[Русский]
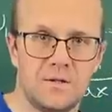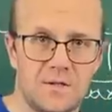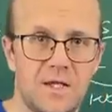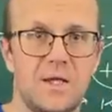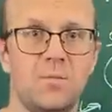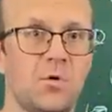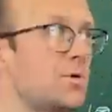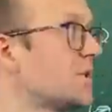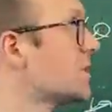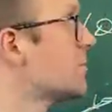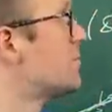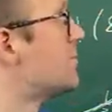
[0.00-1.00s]
Таким
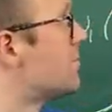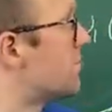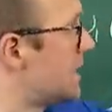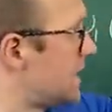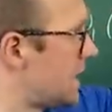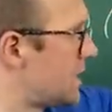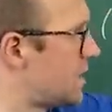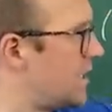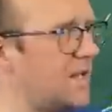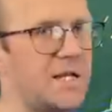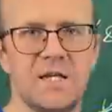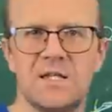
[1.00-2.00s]
образом, мы
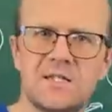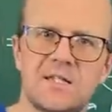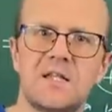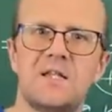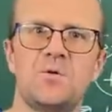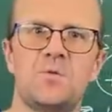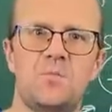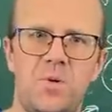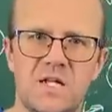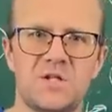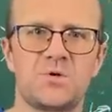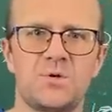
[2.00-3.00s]
нашли целую
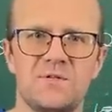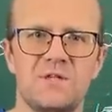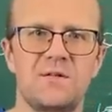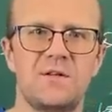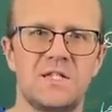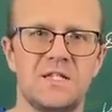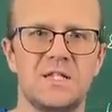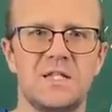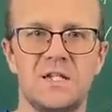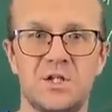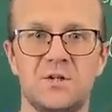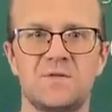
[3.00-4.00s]
пачку равновесия
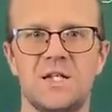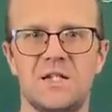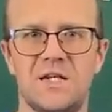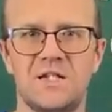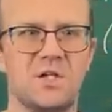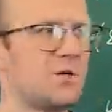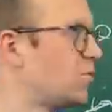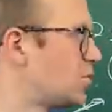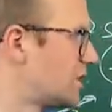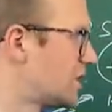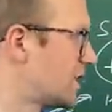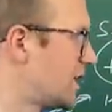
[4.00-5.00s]
Нэша в задаче о мудрых